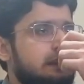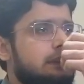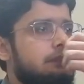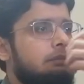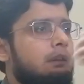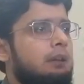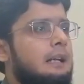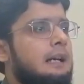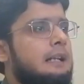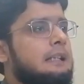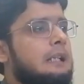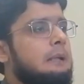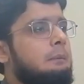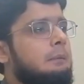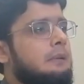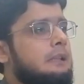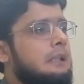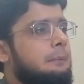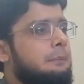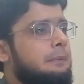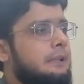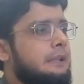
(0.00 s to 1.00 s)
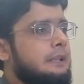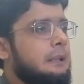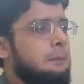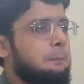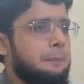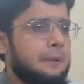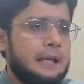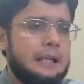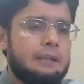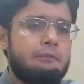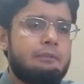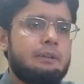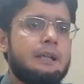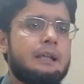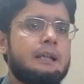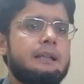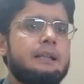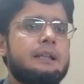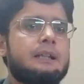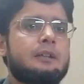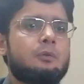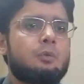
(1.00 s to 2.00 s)
इस सलाद का मतलब ये है कि पैरवी
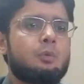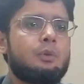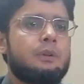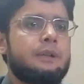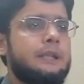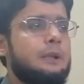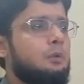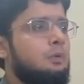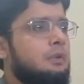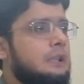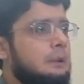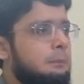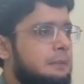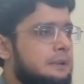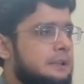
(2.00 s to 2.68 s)
करना रसूल की उसकी